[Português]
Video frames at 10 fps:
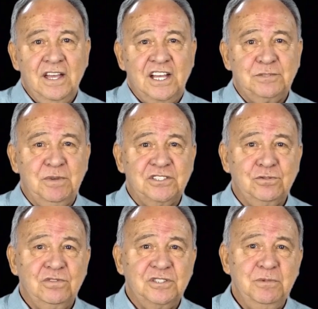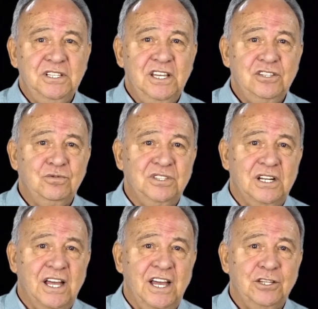As pessoas me deixam de
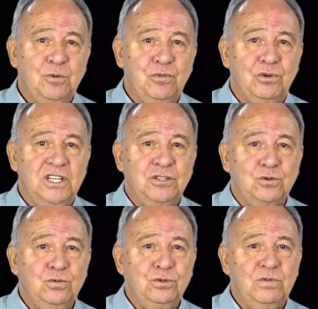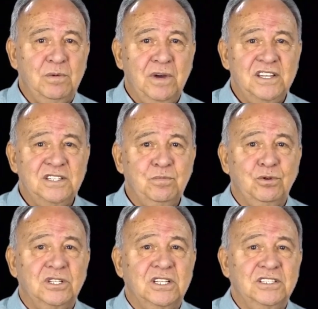lado porque tudo é mais
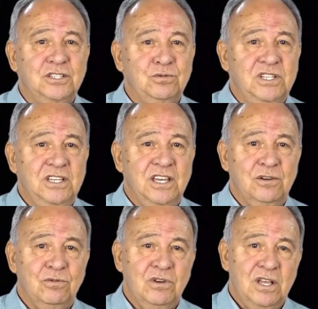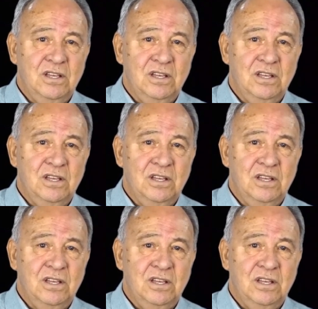importante do que eu: